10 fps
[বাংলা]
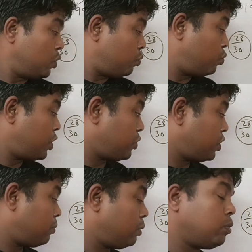ফুডের জন্য
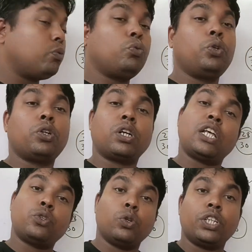বলবো ফুডের ক্লাস
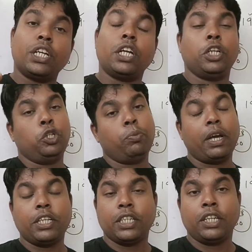চলছে নিউ ব্যাচ
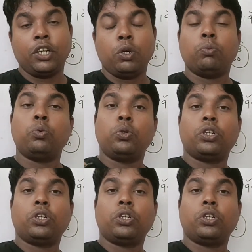ফুড